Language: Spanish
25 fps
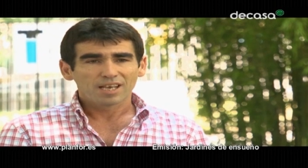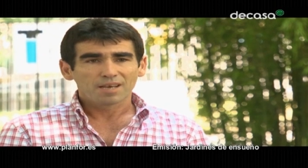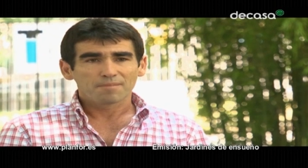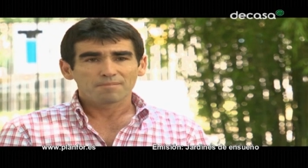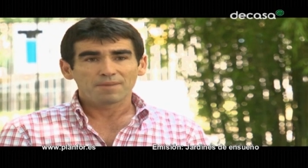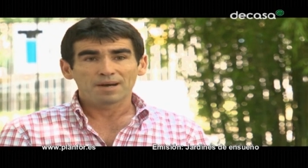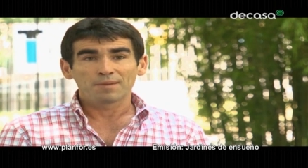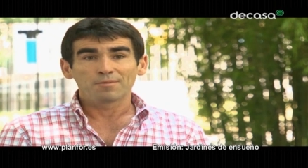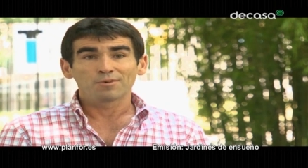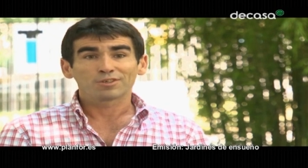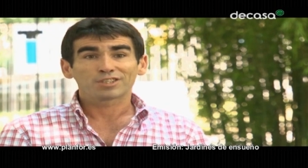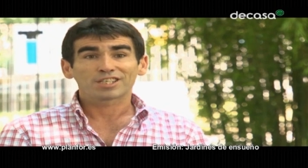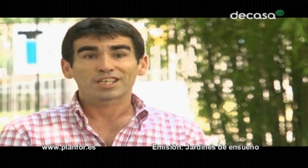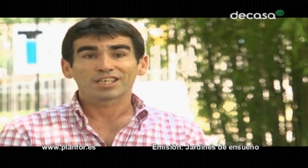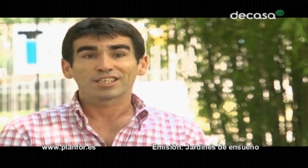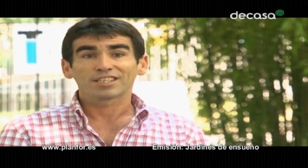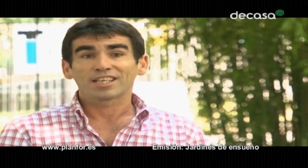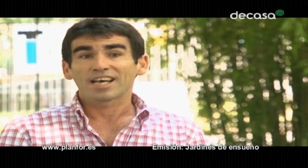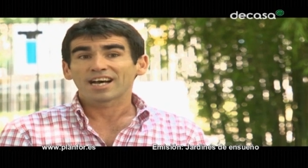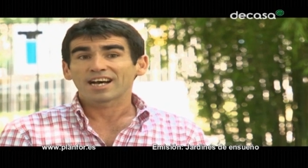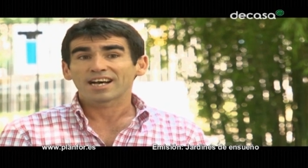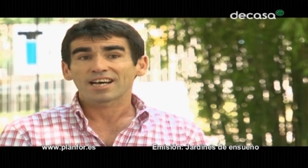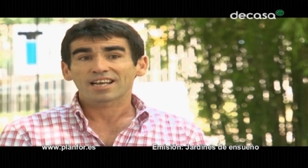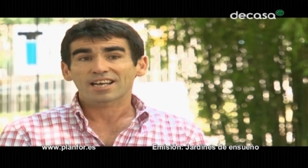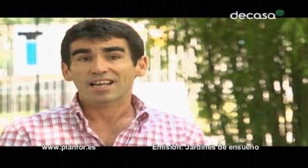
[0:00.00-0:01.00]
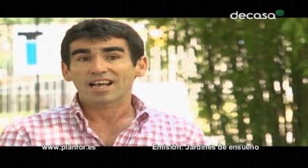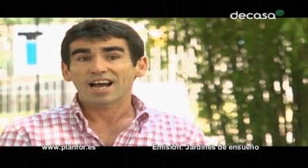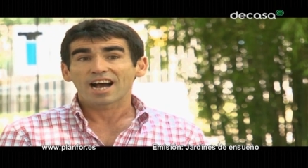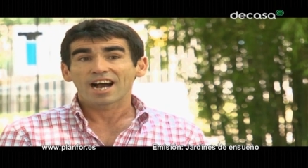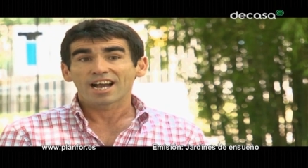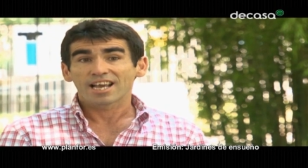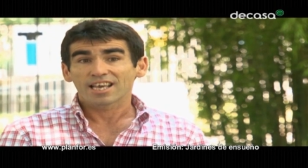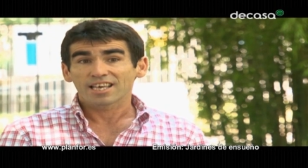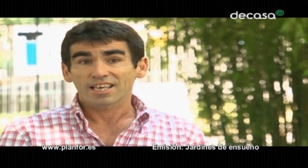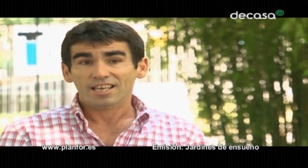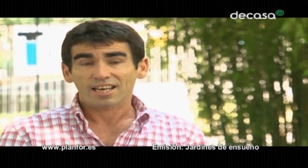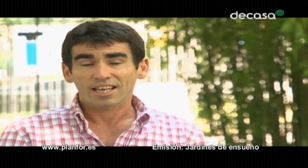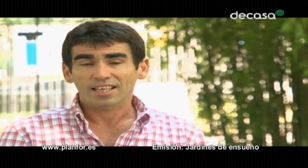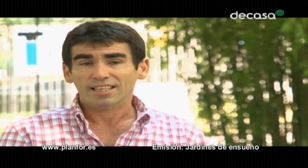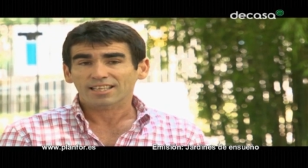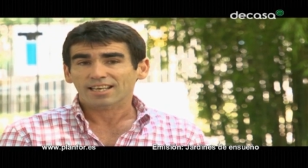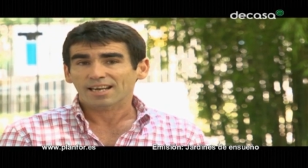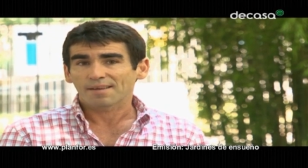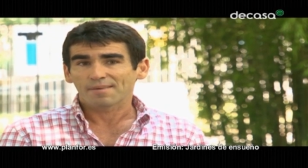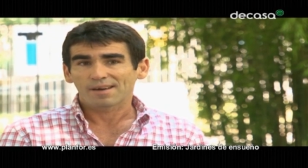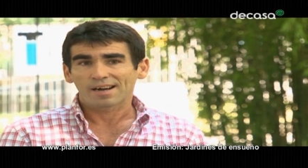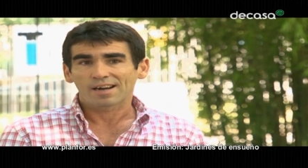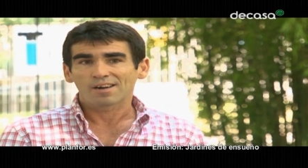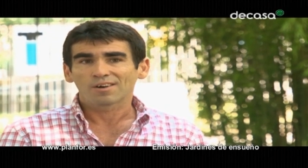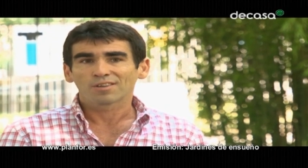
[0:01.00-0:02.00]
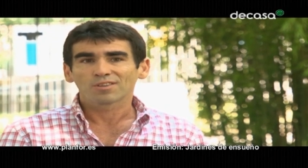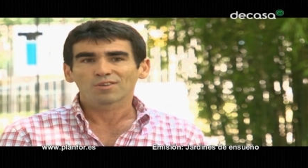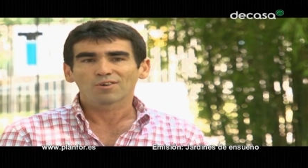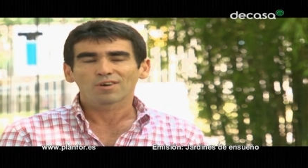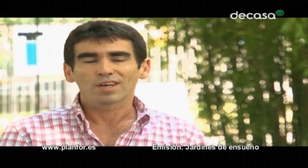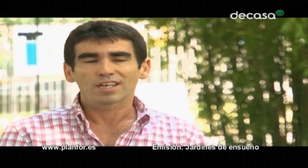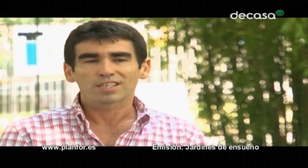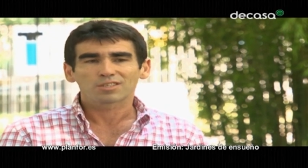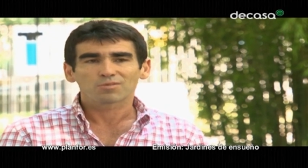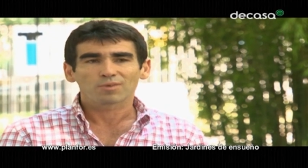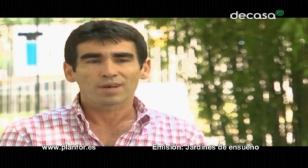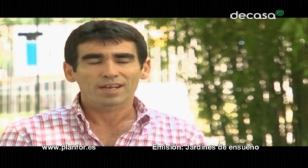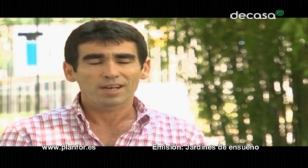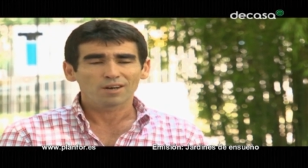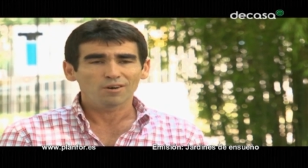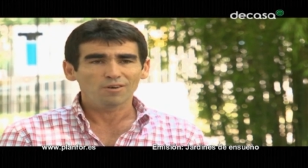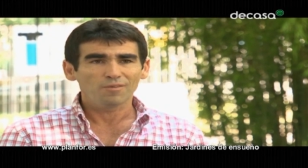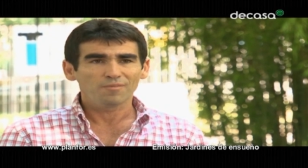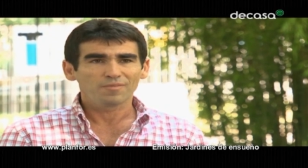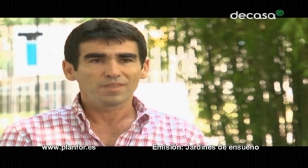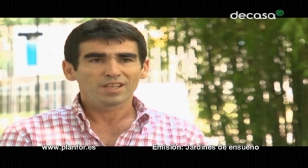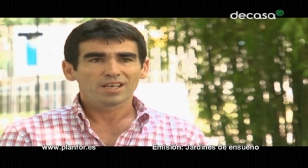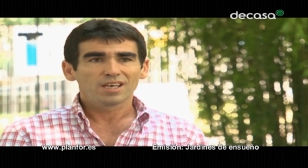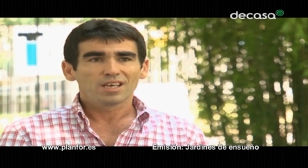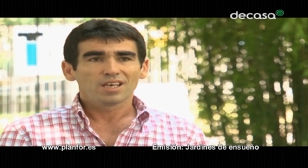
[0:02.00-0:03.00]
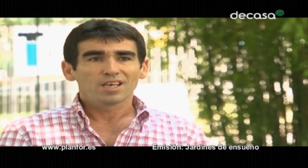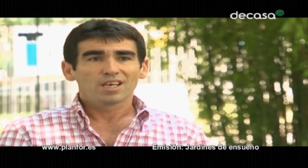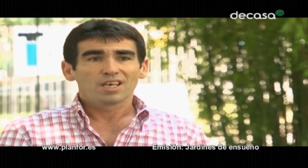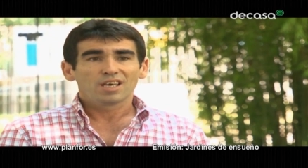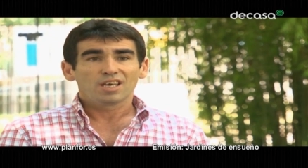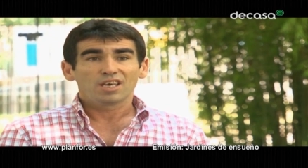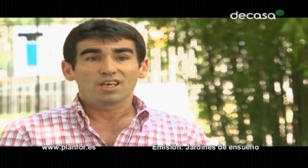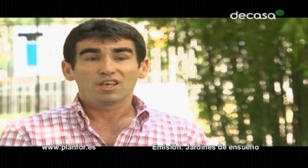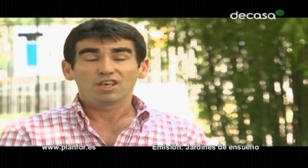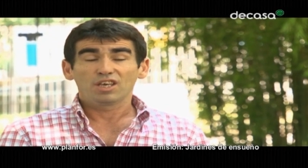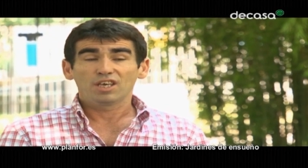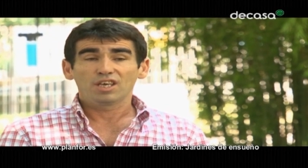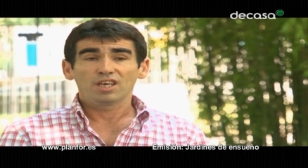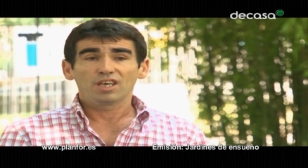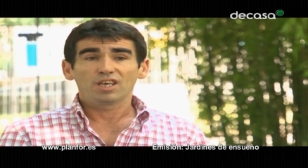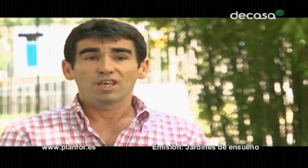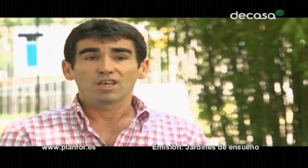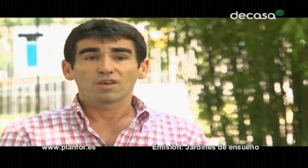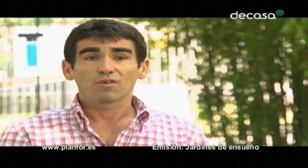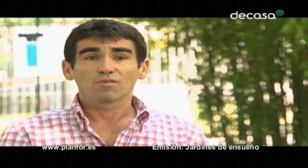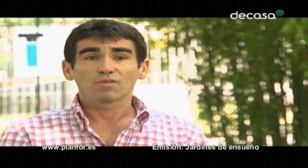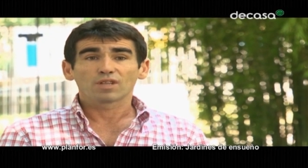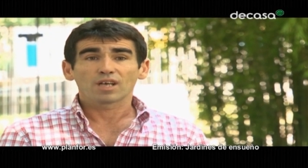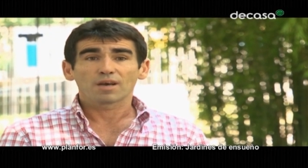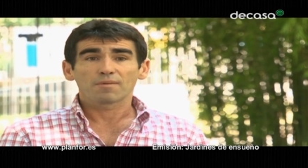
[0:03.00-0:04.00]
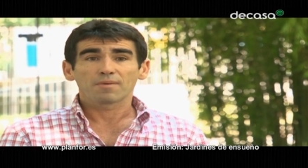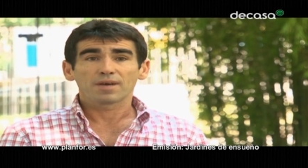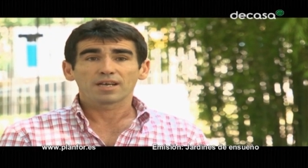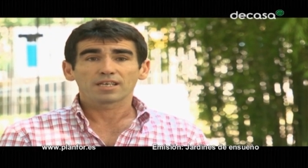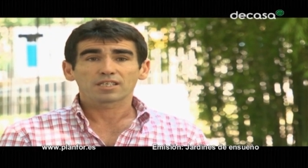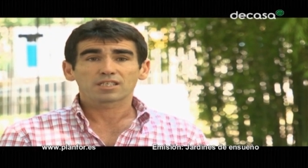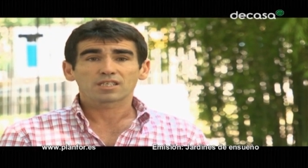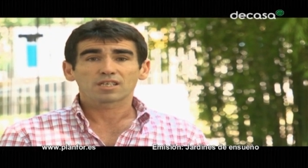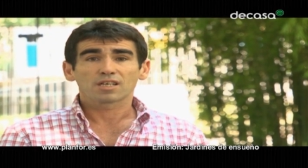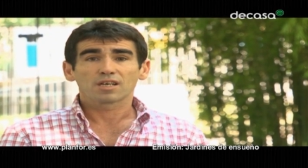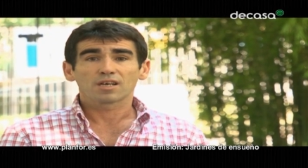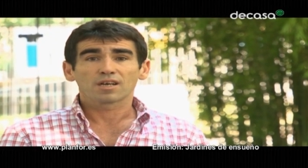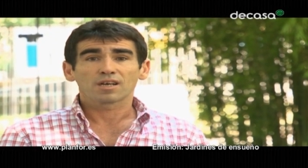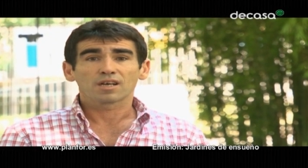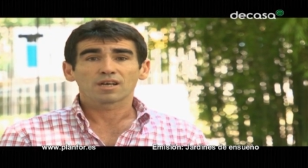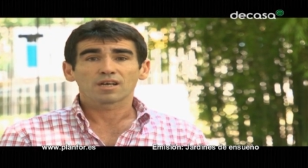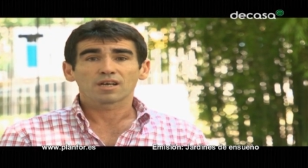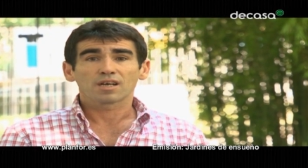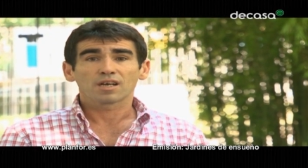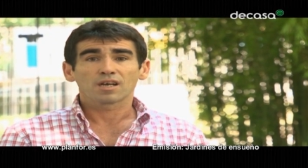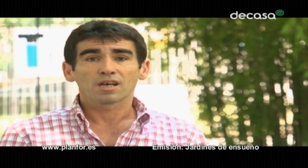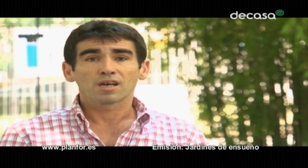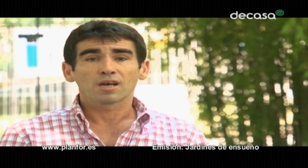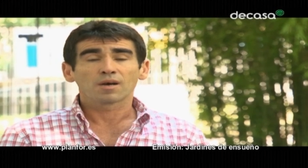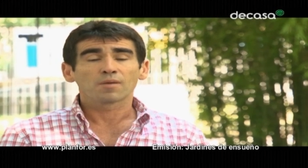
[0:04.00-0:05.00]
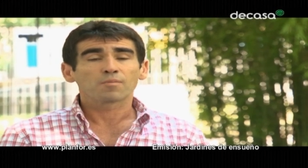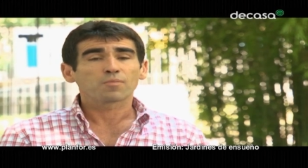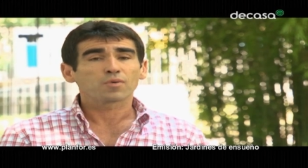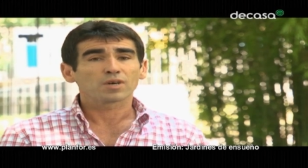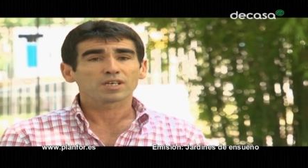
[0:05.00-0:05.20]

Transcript: Vamos a dar aire trabajando el suelo y una vez eh,